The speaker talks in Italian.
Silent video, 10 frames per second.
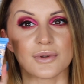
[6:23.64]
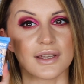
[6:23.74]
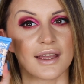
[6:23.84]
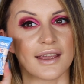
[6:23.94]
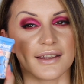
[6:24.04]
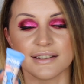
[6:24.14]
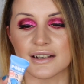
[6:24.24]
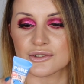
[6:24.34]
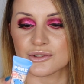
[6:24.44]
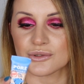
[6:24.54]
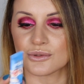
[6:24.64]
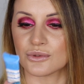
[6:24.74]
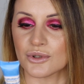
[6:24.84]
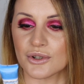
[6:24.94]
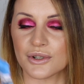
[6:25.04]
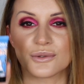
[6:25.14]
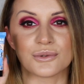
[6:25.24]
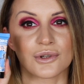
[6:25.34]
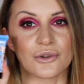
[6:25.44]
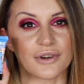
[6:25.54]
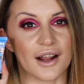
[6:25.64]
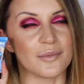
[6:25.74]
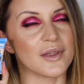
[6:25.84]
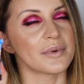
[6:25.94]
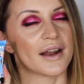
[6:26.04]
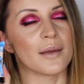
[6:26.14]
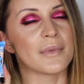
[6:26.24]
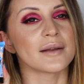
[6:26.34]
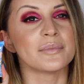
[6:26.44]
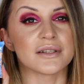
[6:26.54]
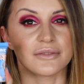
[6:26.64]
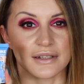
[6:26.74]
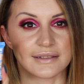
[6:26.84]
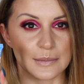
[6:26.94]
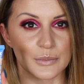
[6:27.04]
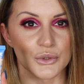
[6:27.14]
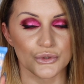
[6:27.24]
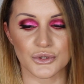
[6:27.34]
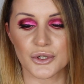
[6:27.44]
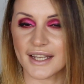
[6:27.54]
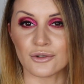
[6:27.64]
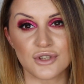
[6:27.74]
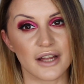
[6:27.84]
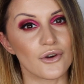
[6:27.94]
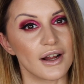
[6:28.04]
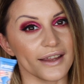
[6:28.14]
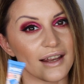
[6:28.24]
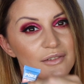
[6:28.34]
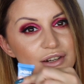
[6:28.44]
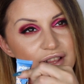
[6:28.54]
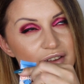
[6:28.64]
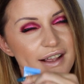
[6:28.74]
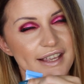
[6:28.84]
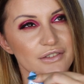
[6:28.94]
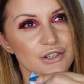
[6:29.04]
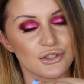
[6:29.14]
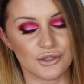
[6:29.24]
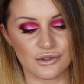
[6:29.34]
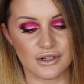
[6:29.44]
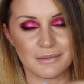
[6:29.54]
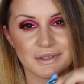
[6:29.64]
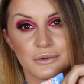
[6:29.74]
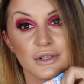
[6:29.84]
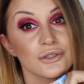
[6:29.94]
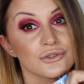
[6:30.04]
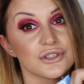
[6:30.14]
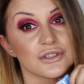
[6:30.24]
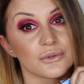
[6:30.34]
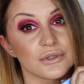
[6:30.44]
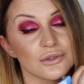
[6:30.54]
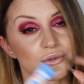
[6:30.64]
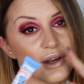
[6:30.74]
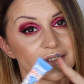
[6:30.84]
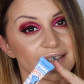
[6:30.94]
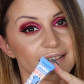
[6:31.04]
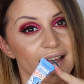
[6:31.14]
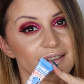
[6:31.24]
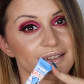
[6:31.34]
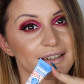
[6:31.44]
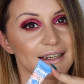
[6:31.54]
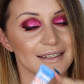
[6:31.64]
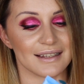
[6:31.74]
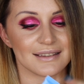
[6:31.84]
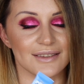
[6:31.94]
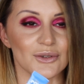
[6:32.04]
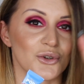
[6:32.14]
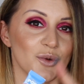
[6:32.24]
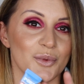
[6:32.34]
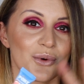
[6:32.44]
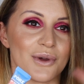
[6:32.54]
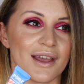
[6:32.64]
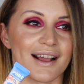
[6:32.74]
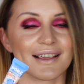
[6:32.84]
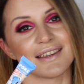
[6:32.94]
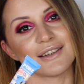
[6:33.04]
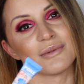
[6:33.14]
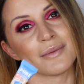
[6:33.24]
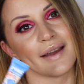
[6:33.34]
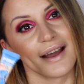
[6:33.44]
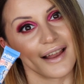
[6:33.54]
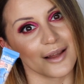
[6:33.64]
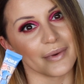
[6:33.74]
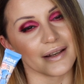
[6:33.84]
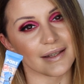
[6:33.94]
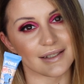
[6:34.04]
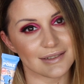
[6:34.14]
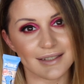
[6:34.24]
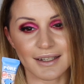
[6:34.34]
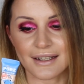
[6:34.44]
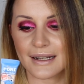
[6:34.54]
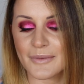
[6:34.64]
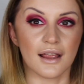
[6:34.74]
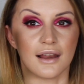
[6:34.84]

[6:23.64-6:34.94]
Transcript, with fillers: qui è in assoluto uno fra i miei primer preferiti al mondo cioè, usavo anche la, la, vecchia versione ma da quando è uscito questo qua idratante adatto comunque a chi come me ha la pelle secca